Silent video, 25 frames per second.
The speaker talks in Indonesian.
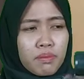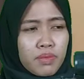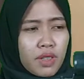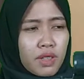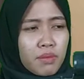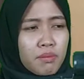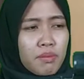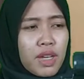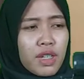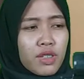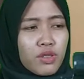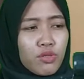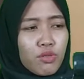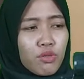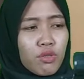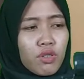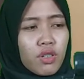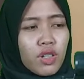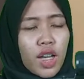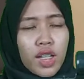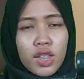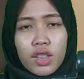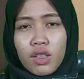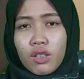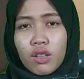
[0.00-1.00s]
termasuk
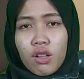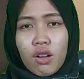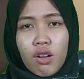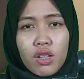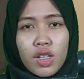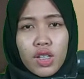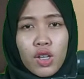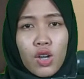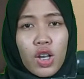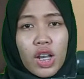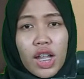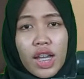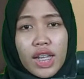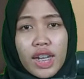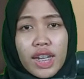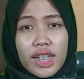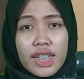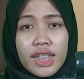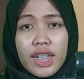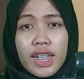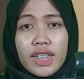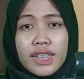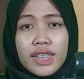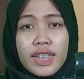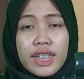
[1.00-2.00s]
kategori
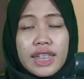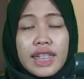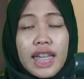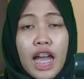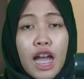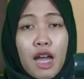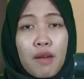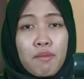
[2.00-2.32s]
olahraga jadi